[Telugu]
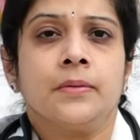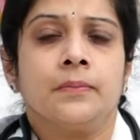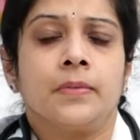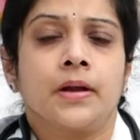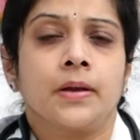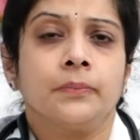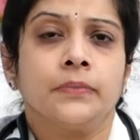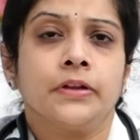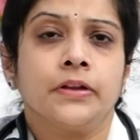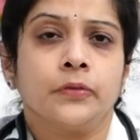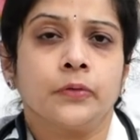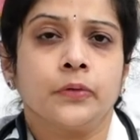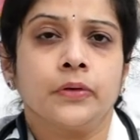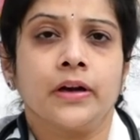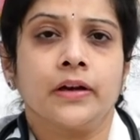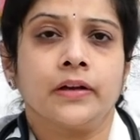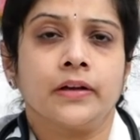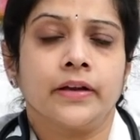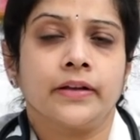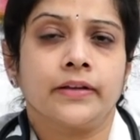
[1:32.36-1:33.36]
మనం
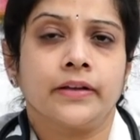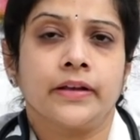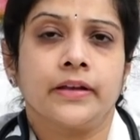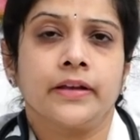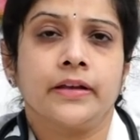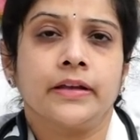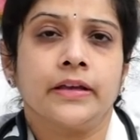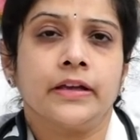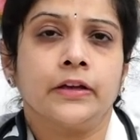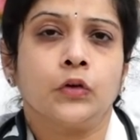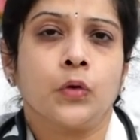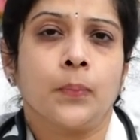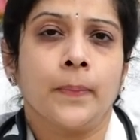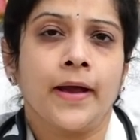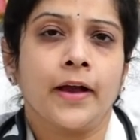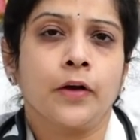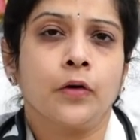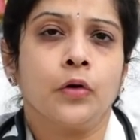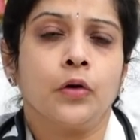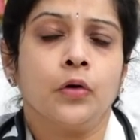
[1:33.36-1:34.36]
తీసుకున్నట్లయితే ఈ
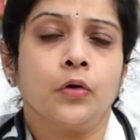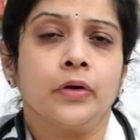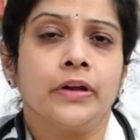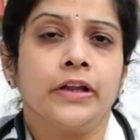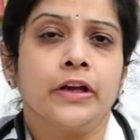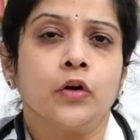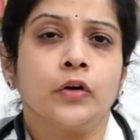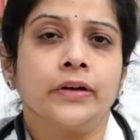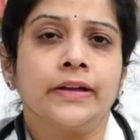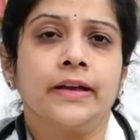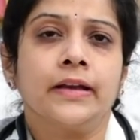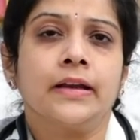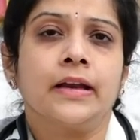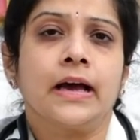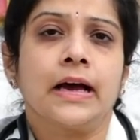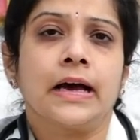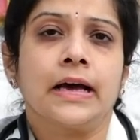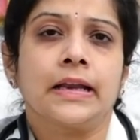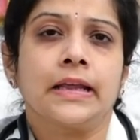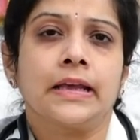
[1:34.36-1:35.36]
టొబాకోలో నికోటిన్
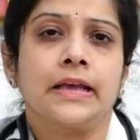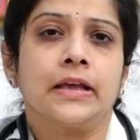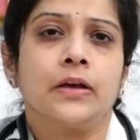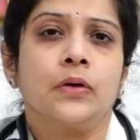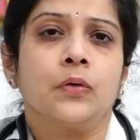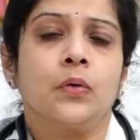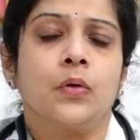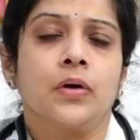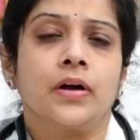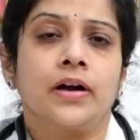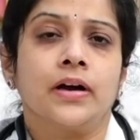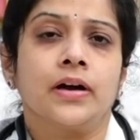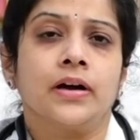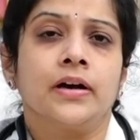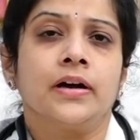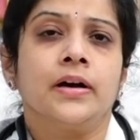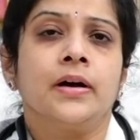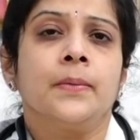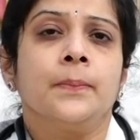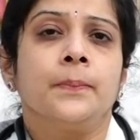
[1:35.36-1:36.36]
అనే ఒక
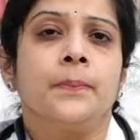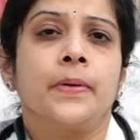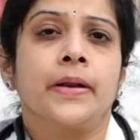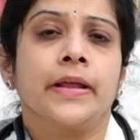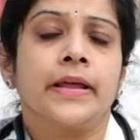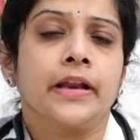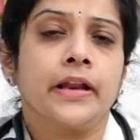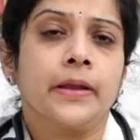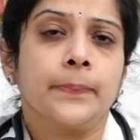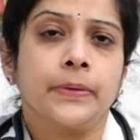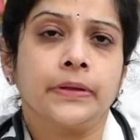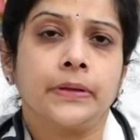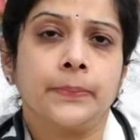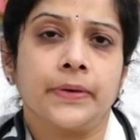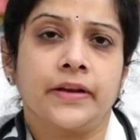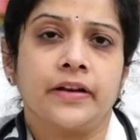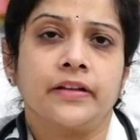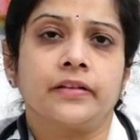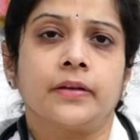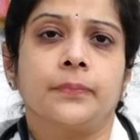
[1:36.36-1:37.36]

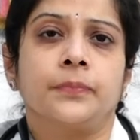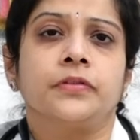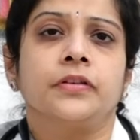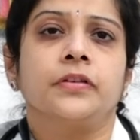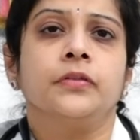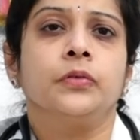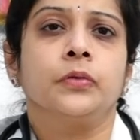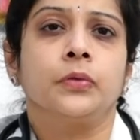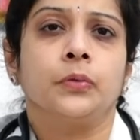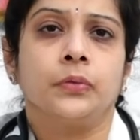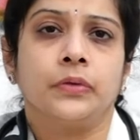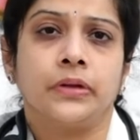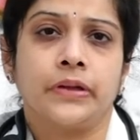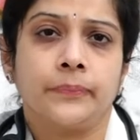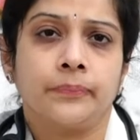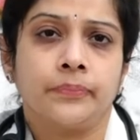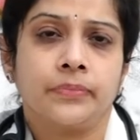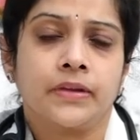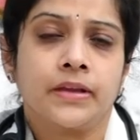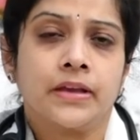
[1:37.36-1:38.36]
ప్రేరేపితమైన సబ్స్టెన్స్ ఉంది
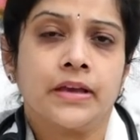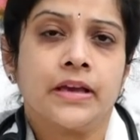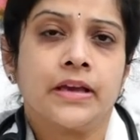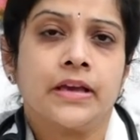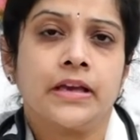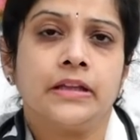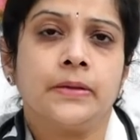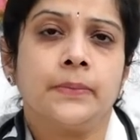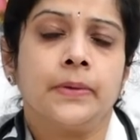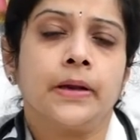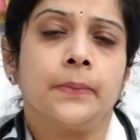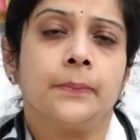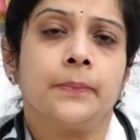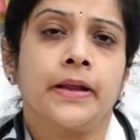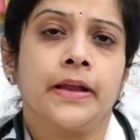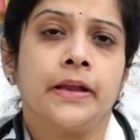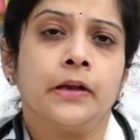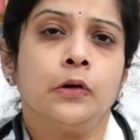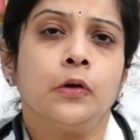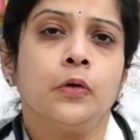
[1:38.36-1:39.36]
ఇది మన
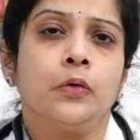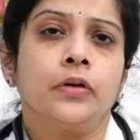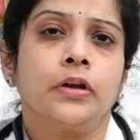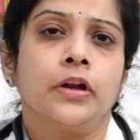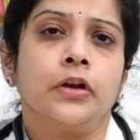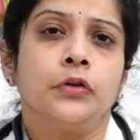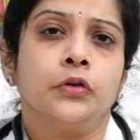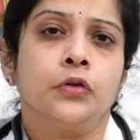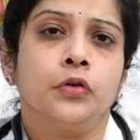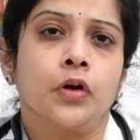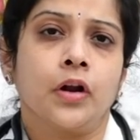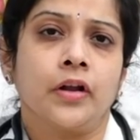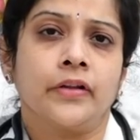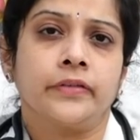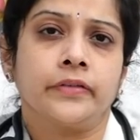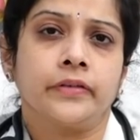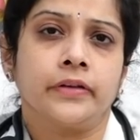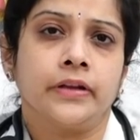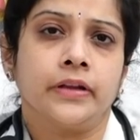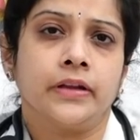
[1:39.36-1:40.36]
బ్రెయిన్లో ఉన్న
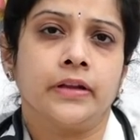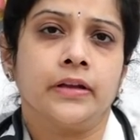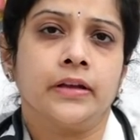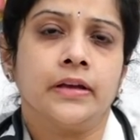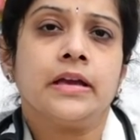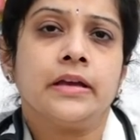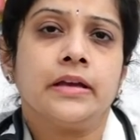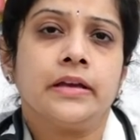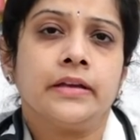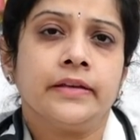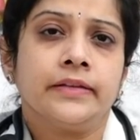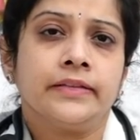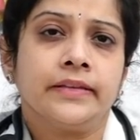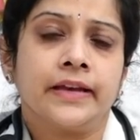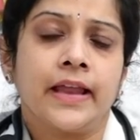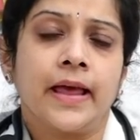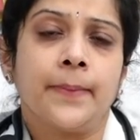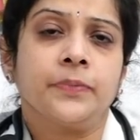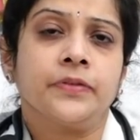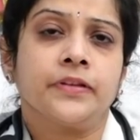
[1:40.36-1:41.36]
న్యూరాన్స్ని ఈ
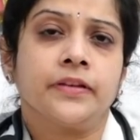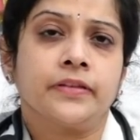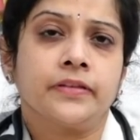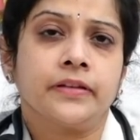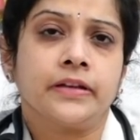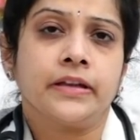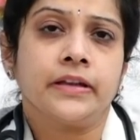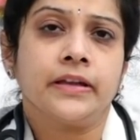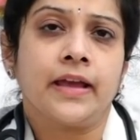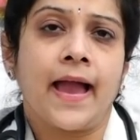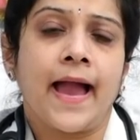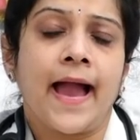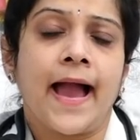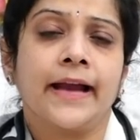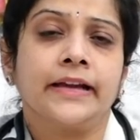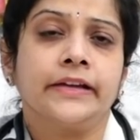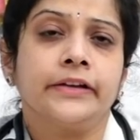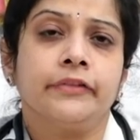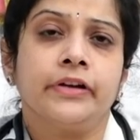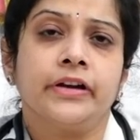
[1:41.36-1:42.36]
సినాప్సెస్ని
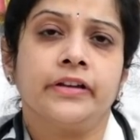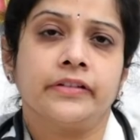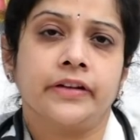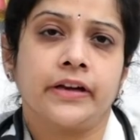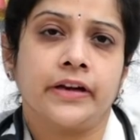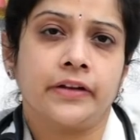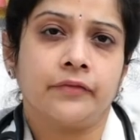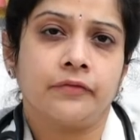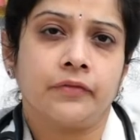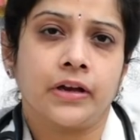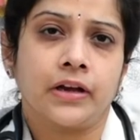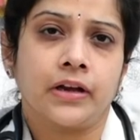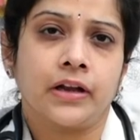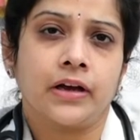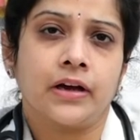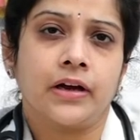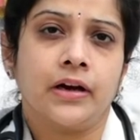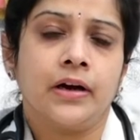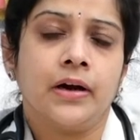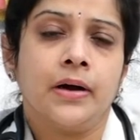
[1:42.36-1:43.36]
యాక్టివేట్ చేయడం వల్ల
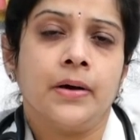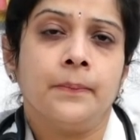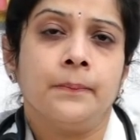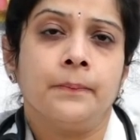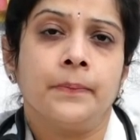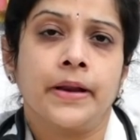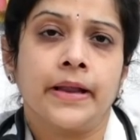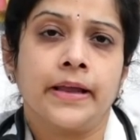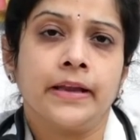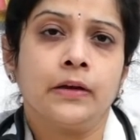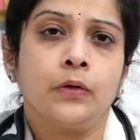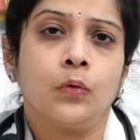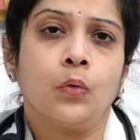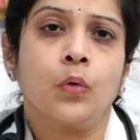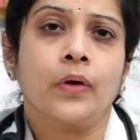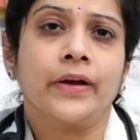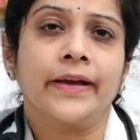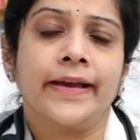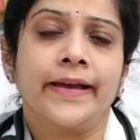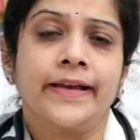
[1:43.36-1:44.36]
బ్రెయిన్లో
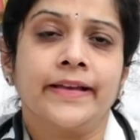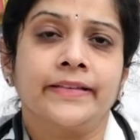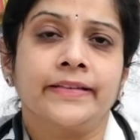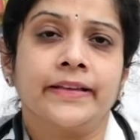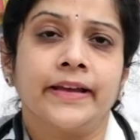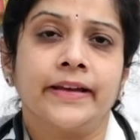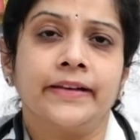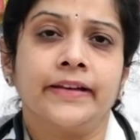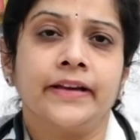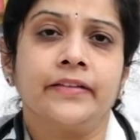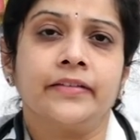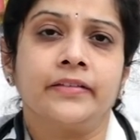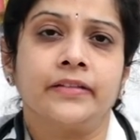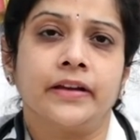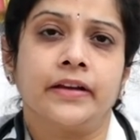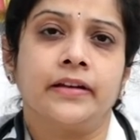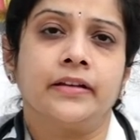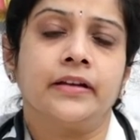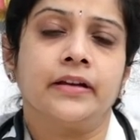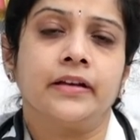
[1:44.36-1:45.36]
ఒక ఎగ్జైటెడ్
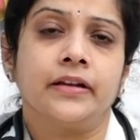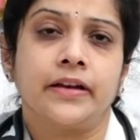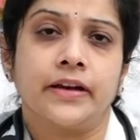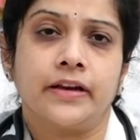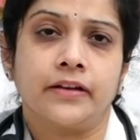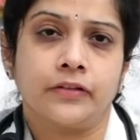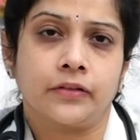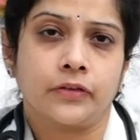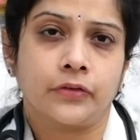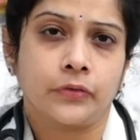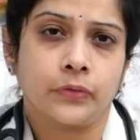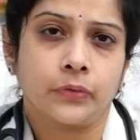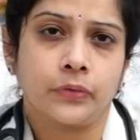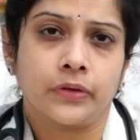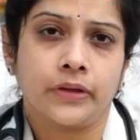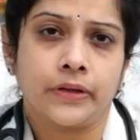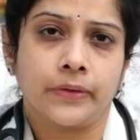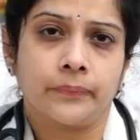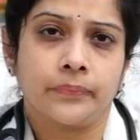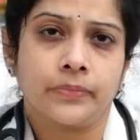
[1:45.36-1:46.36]
స్టేట్ని క్రియేట్
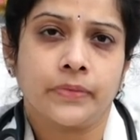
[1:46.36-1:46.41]
చేస్తుంది